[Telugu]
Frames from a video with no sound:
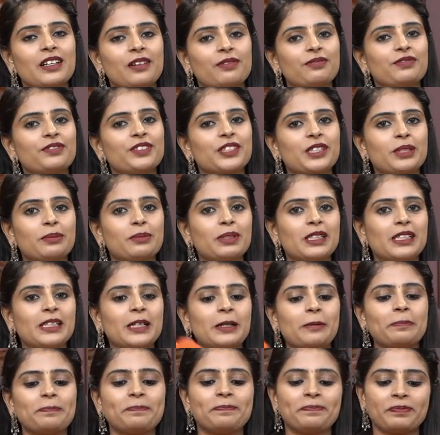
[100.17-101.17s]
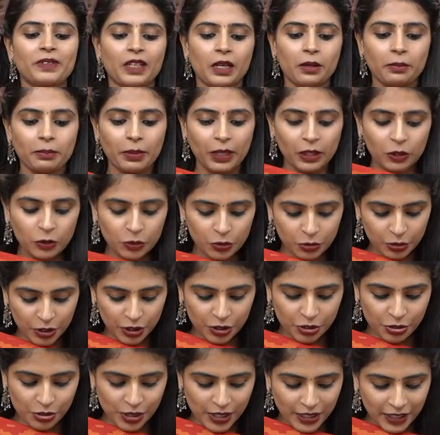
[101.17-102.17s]
కంఫర్టబుల్గా పళ్ళు
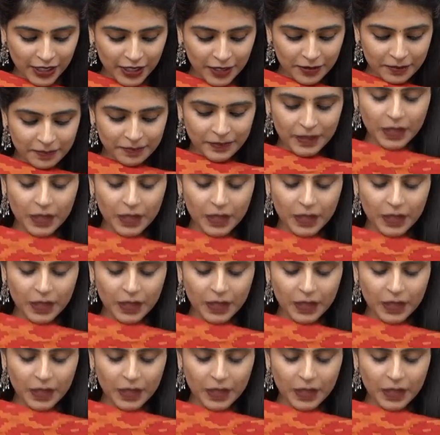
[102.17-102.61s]
కూడా చూడండి